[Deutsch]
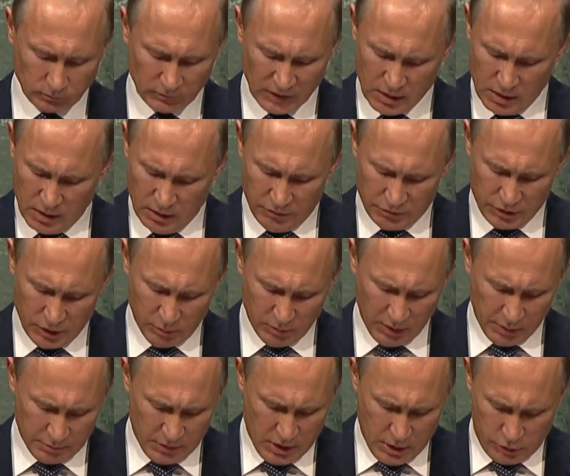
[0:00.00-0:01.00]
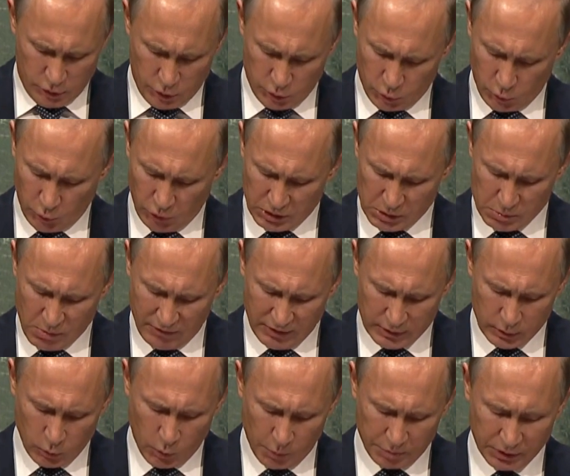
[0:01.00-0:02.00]
Wir sollten uns alle
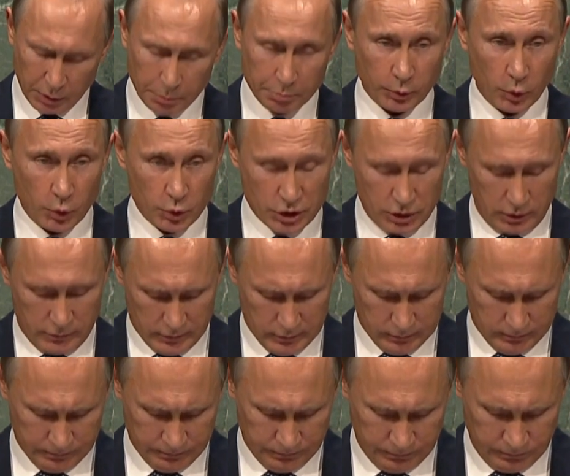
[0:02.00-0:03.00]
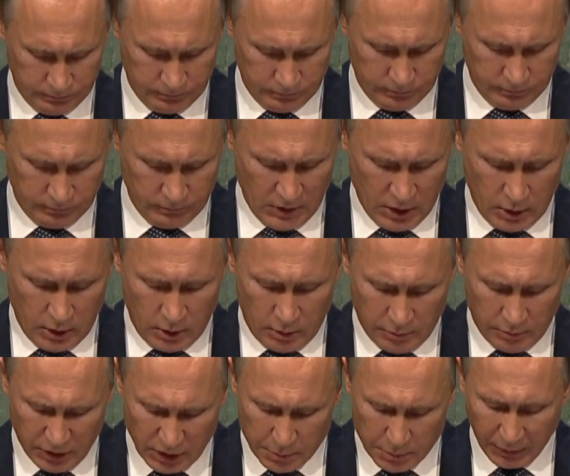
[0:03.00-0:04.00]
erinnern, was uns unsere Vergangenheit
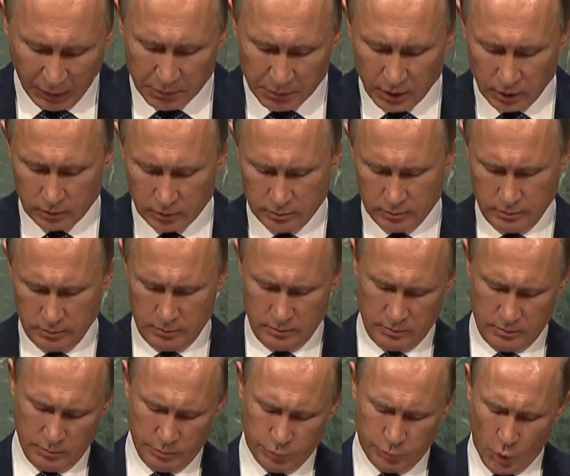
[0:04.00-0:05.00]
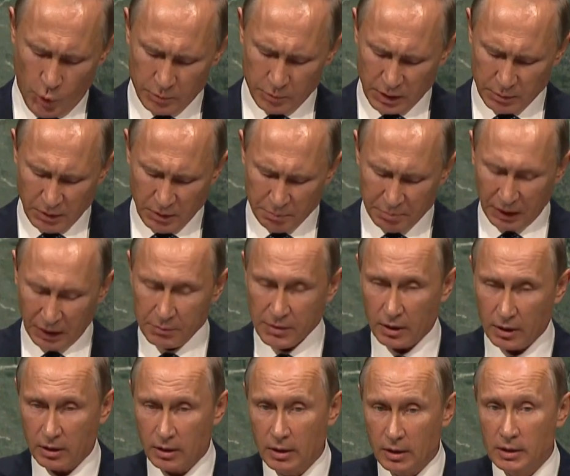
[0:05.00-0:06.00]
gelehrt hat. Wir erinnern uns
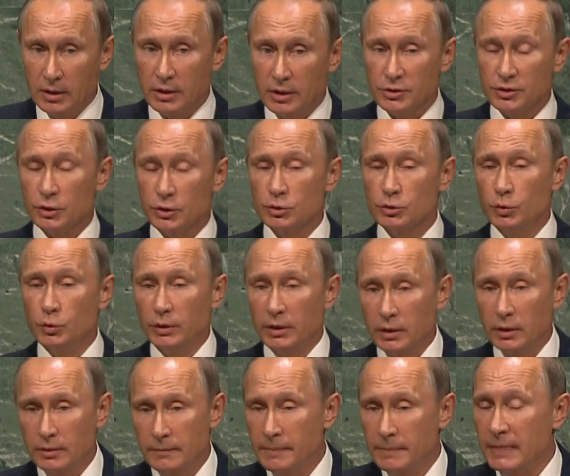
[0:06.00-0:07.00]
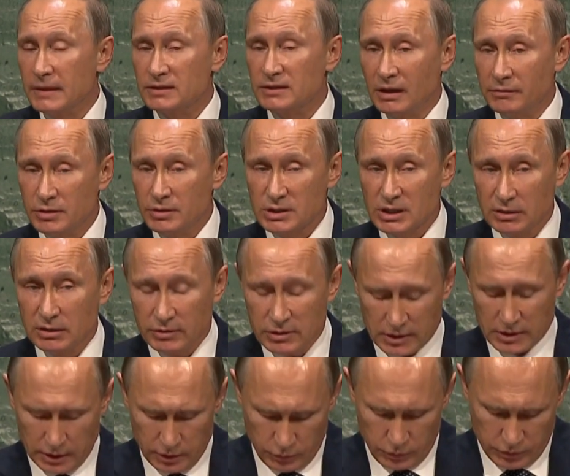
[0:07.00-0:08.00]
auch an bestimmte Abschnitte der Geschichte
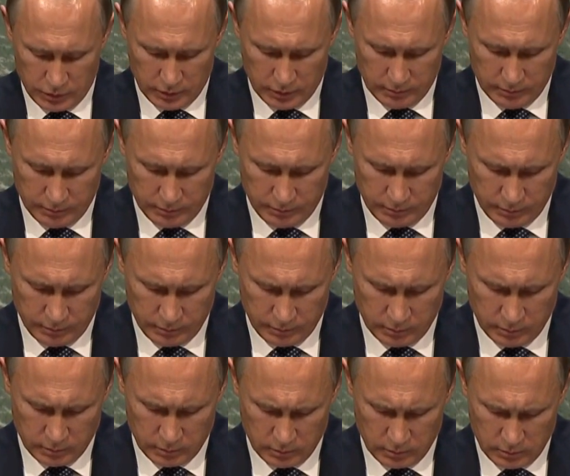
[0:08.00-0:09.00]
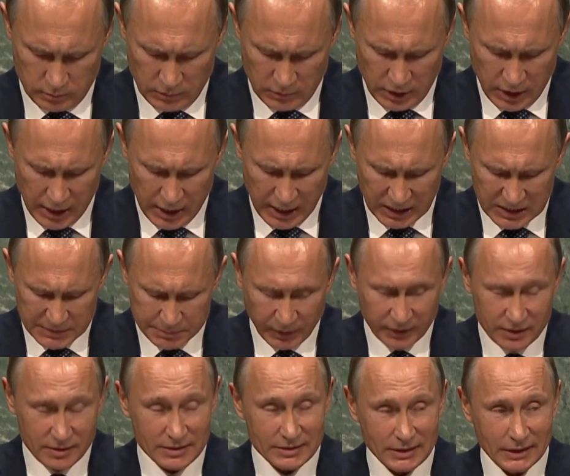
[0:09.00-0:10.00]
der Sowjetunion. Soziale
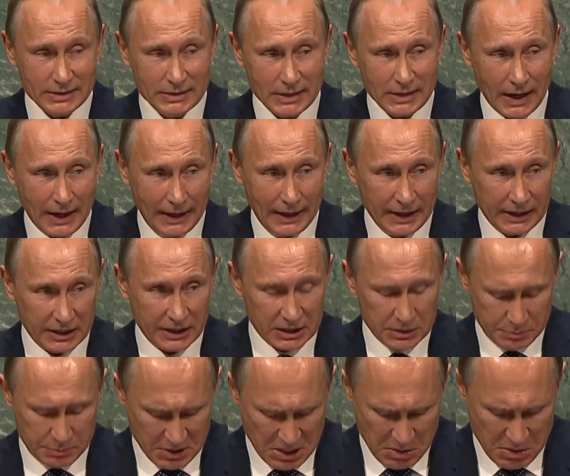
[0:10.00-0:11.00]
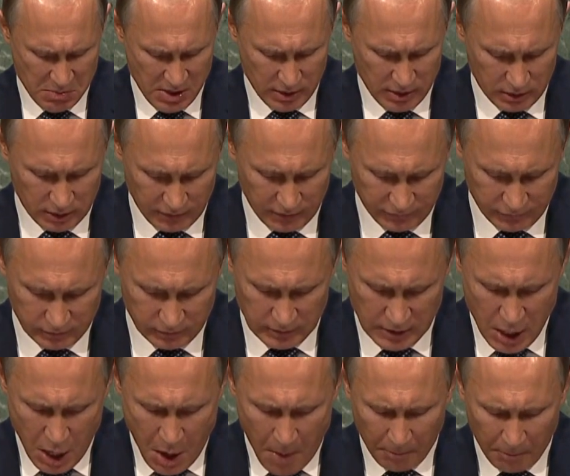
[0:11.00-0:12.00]
Experimente als Expat,
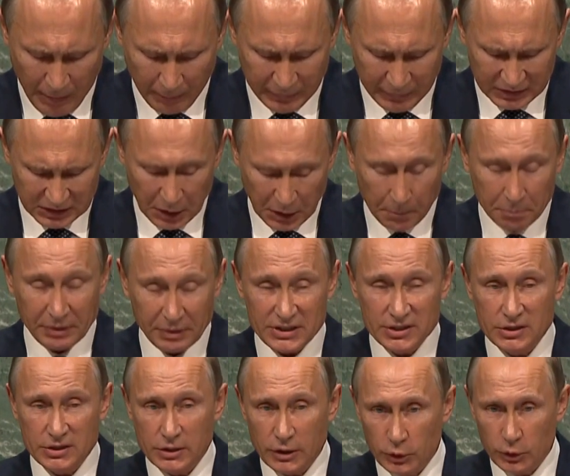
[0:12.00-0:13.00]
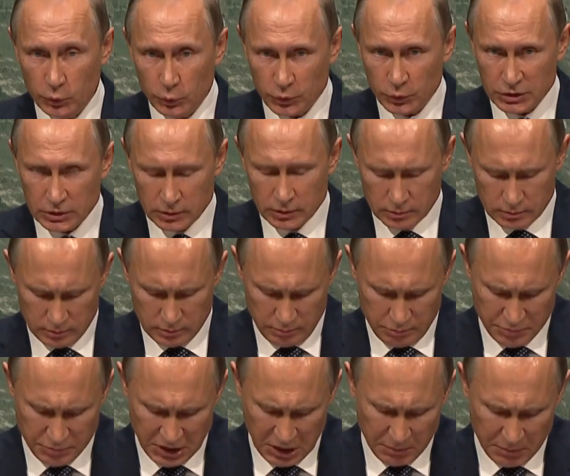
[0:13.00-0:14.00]
die darauf warten,
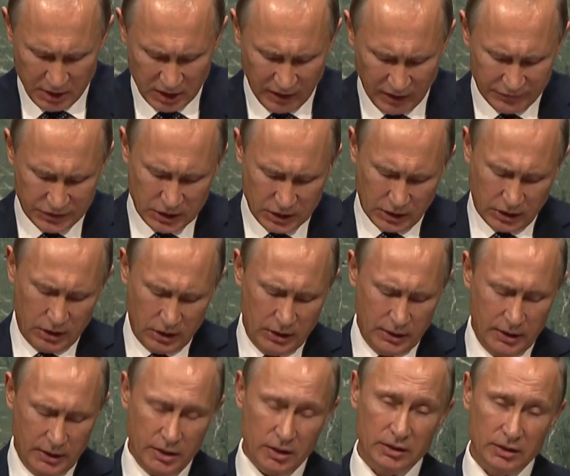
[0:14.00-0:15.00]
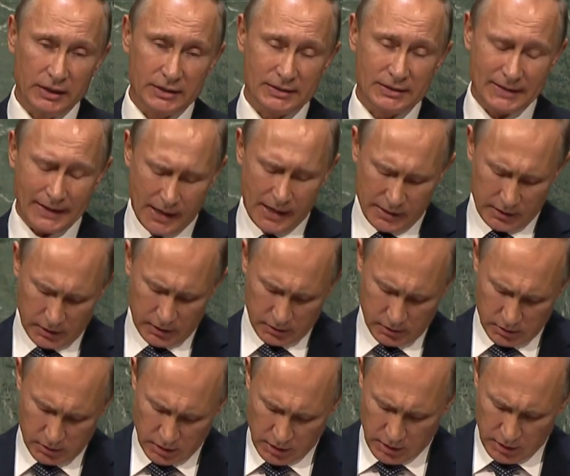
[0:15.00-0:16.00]
Veränderungen in äh, anderen äh, Ländern äh, unter
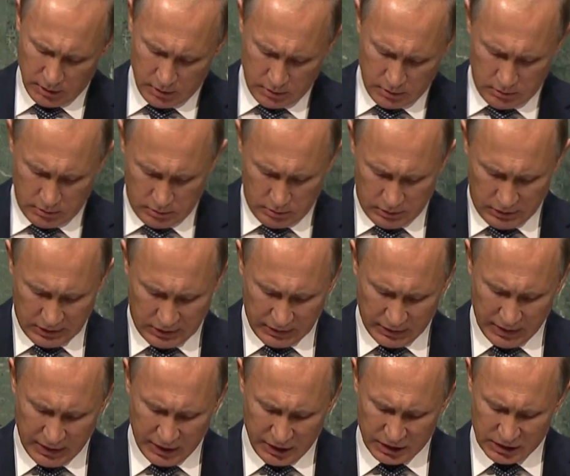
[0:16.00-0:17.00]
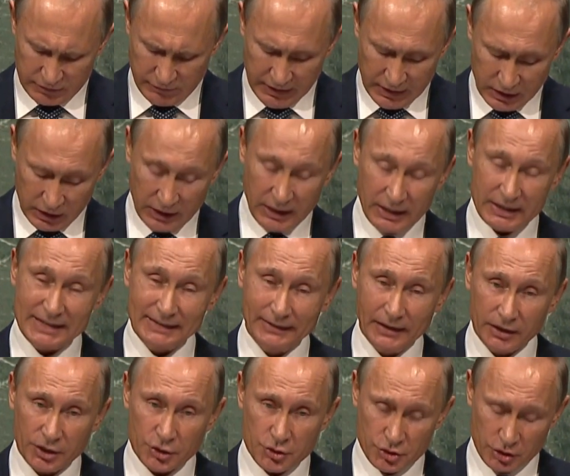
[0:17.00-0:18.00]
ideologischen Vorzeichen
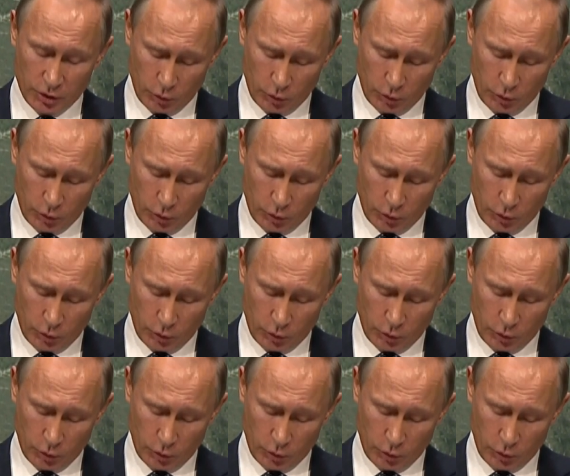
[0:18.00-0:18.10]
anzustoßen.